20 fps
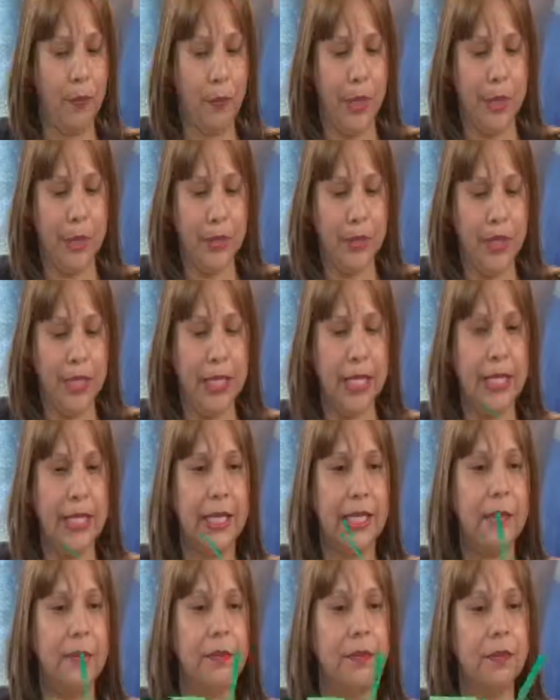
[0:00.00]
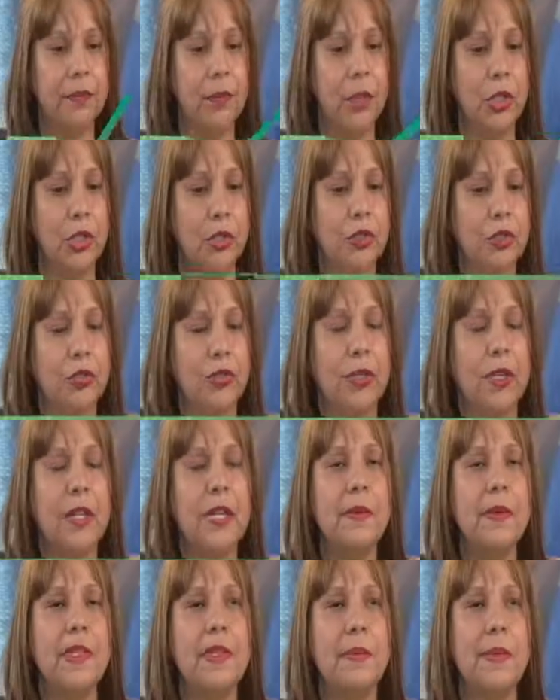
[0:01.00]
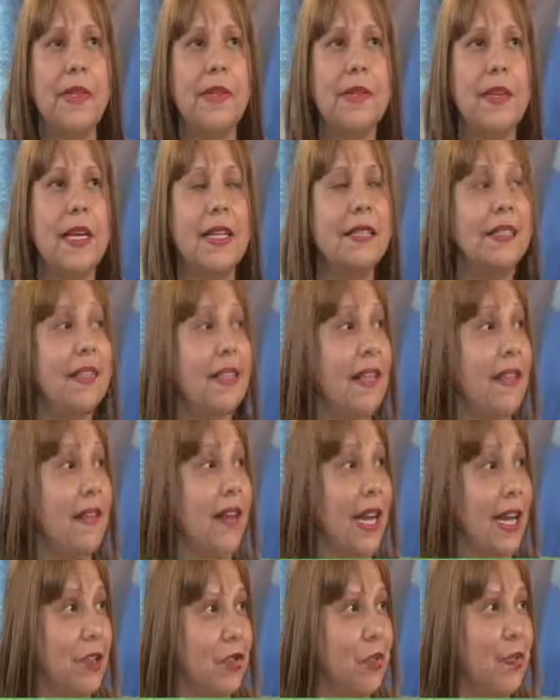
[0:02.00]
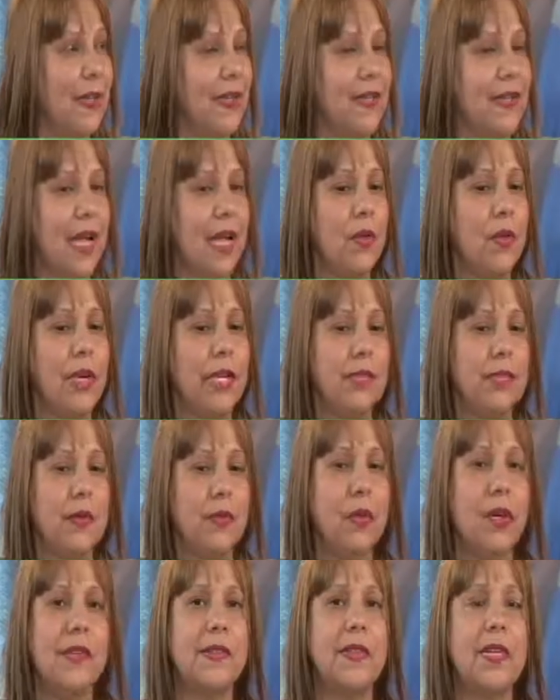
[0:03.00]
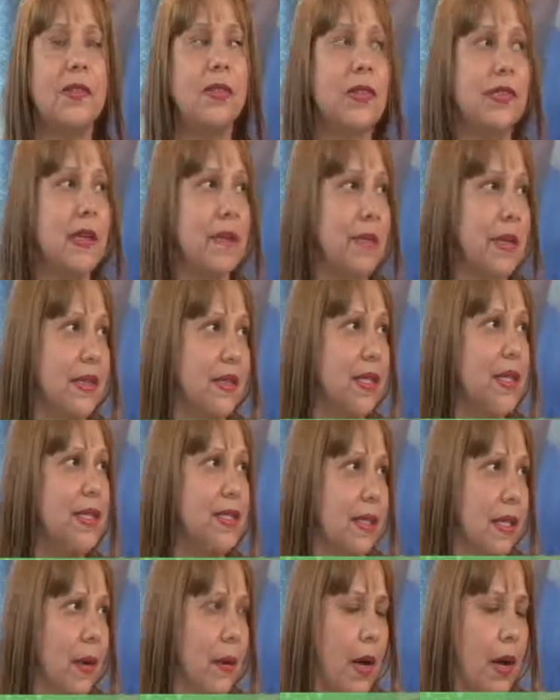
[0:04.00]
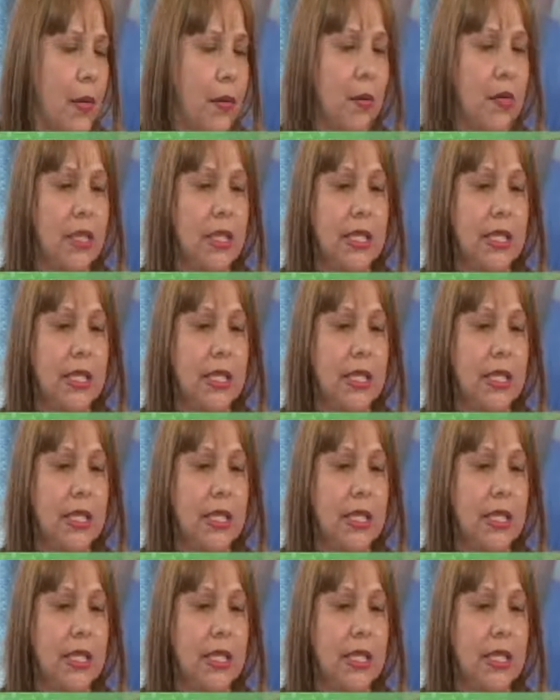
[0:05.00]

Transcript: Bueno, por instrucciones del vicepresidente, desde el año pasado estamos haciendo esas mesas de trabajo.